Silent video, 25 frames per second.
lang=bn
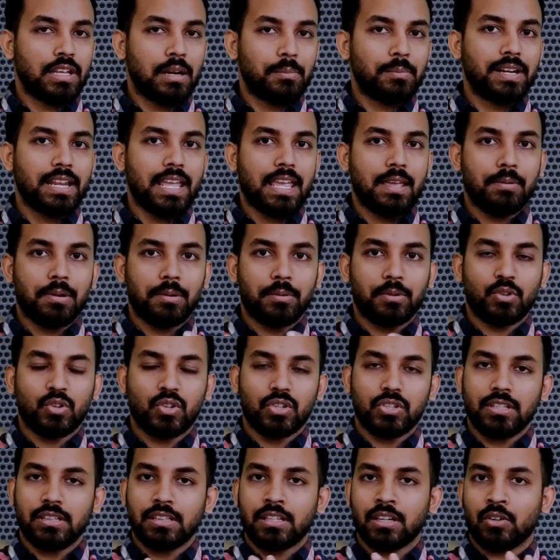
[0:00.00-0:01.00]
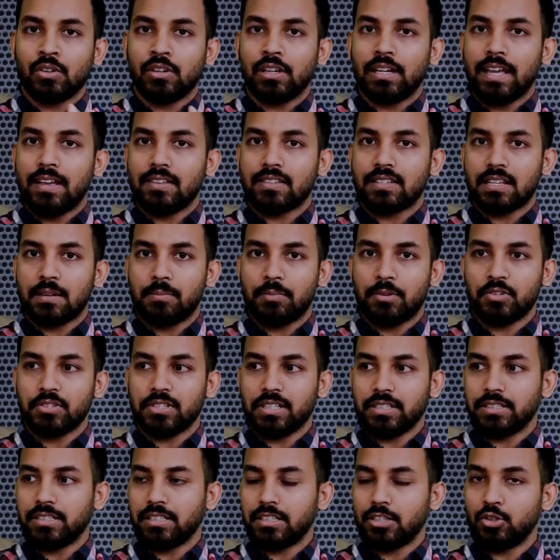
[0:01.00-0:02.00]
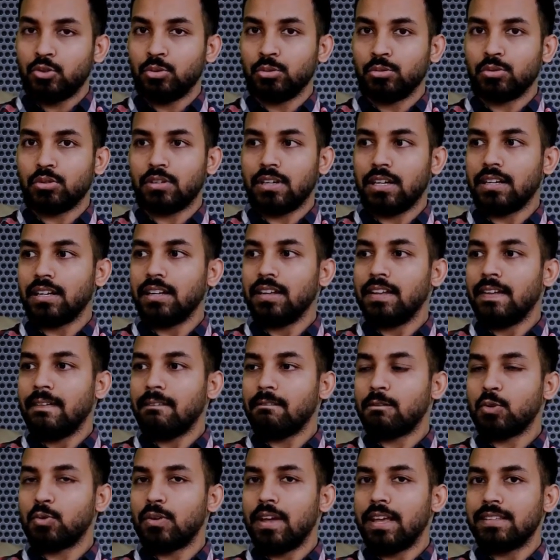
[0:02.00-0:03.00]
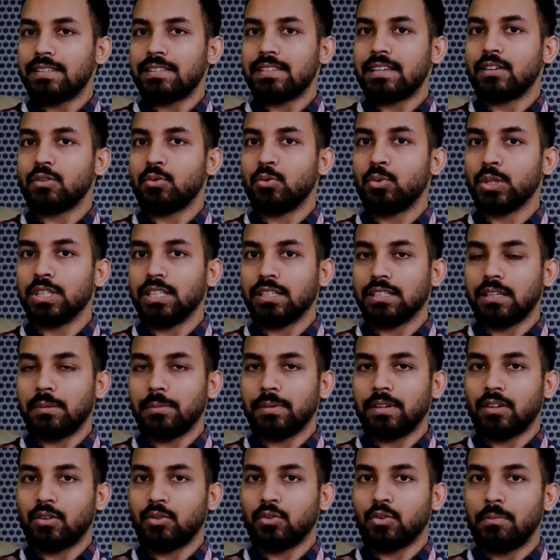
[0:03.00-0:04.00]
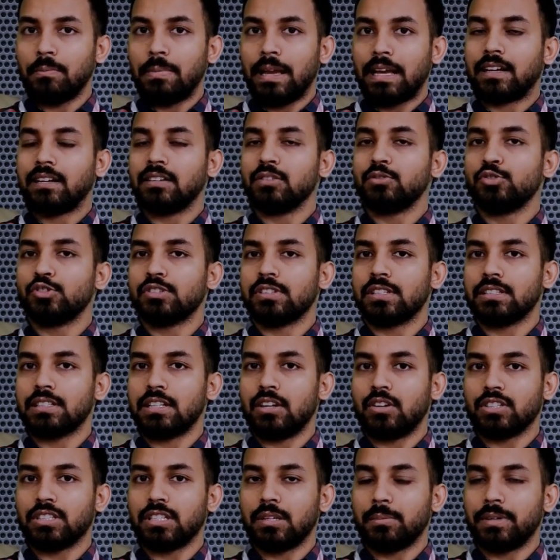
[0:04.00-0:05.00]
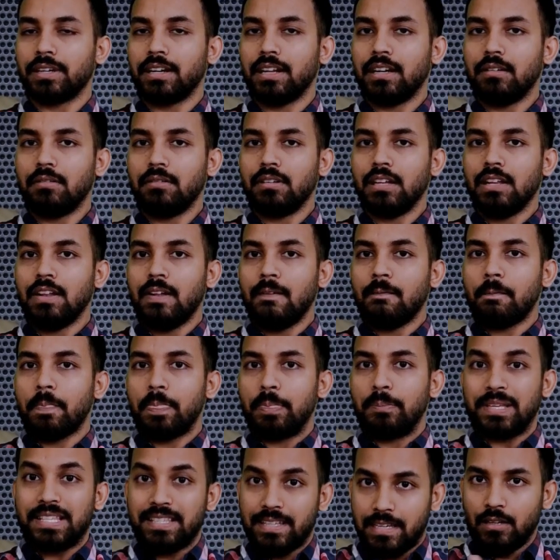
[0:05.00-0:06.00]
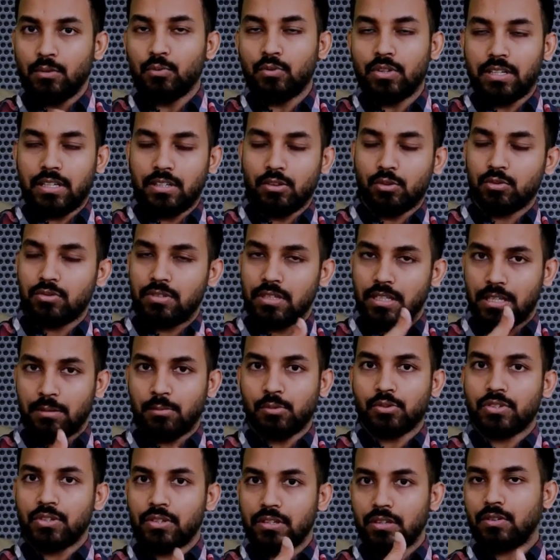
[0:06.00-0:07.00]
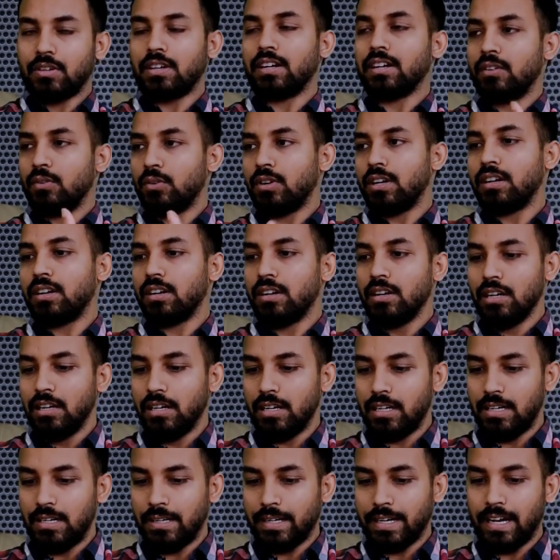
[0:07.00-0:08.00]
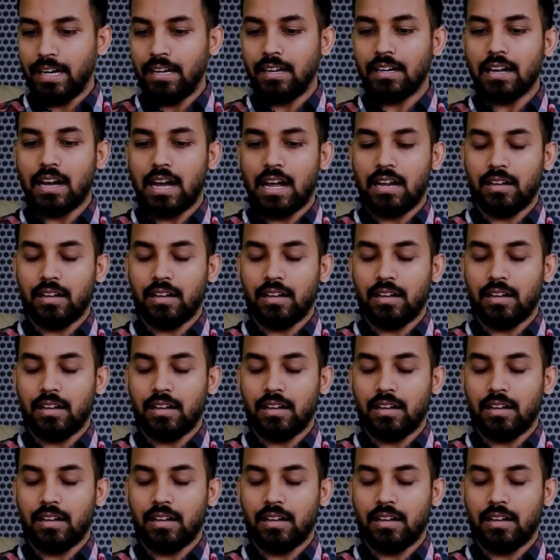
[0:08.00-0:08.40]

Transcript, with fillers: তার মানে এইভাবে করে চিন্তা করলে অ্যান্সার পাওয়া যাচ্ছে না সুতরাং কোনো অ্যান্সার খোঁজা যাবে না কোনো ব্যাখ্যা খুঁজতে যাওয়া যাবে না বেসিক্যালি উনি কিন্তু যেটা বলছে এটা ওনার এন্ড